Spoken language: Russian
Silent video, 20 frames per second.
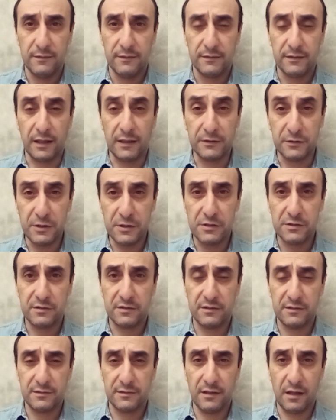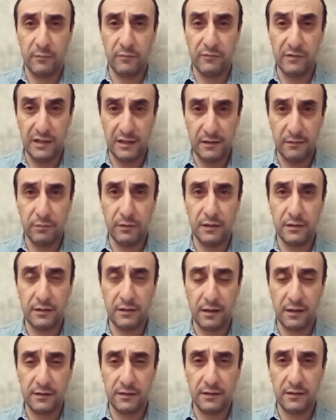тактически с нами
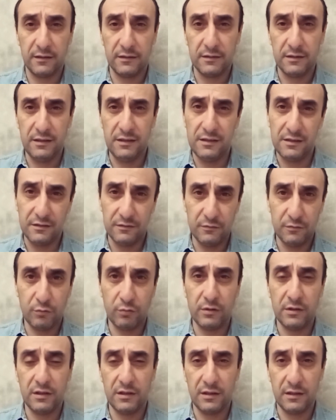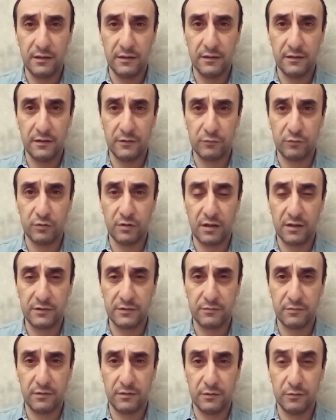Великобритания и другие государства,